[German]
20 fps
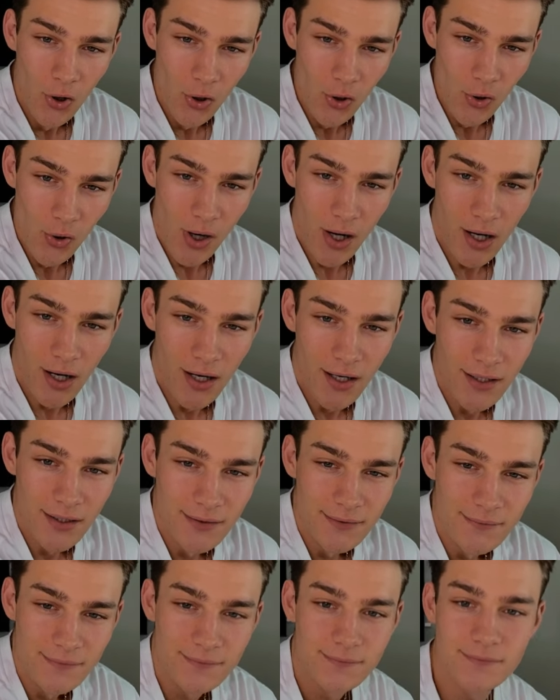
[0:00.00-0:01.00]
Huh.
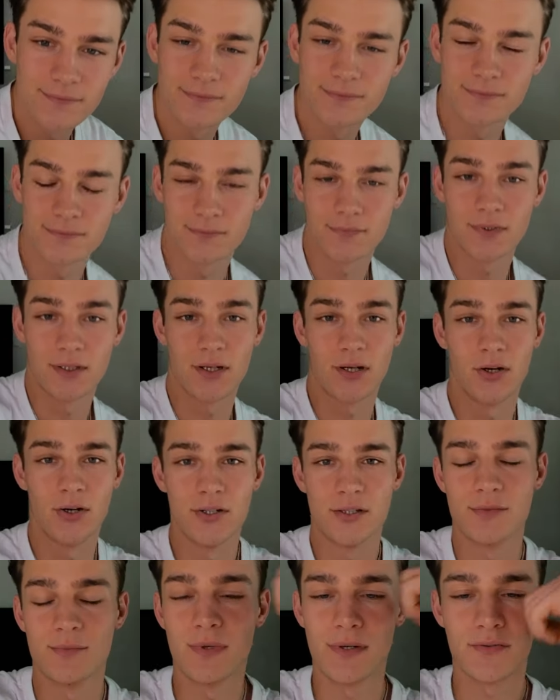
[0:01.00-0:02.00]
Ah,
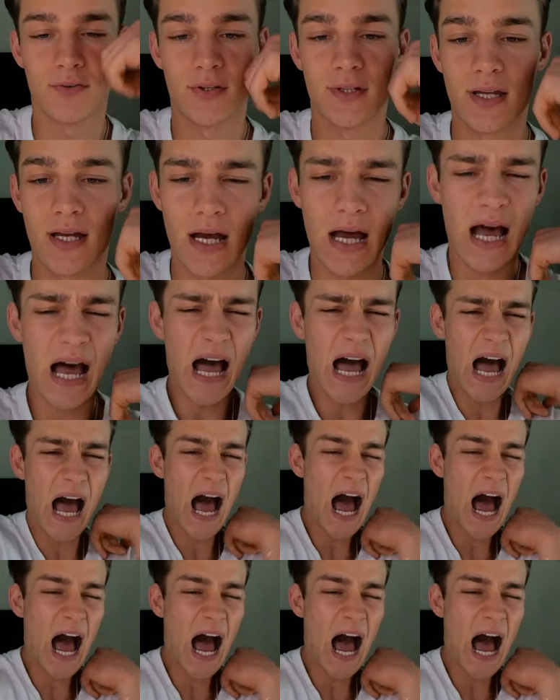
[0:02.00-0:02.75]
heute mal von der.